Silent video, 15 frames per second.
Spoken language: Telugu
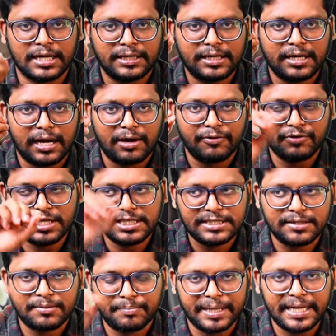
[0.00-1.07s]
అంటే ఆ
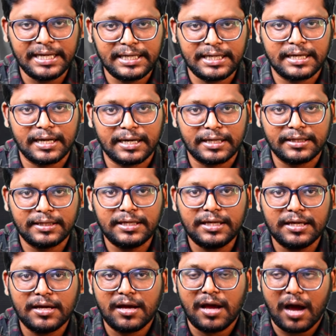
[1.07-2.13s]
వేసిన పెయింటింగ్ అనేది
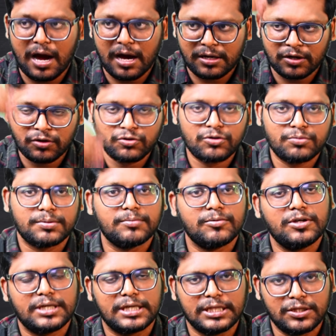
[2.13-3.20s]
ఆ రంగు రూపంలో
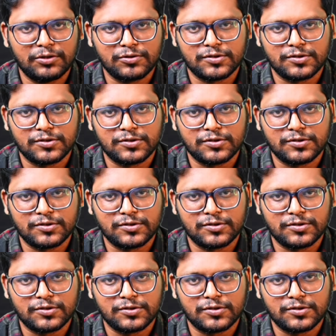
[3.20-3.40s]
కిందికి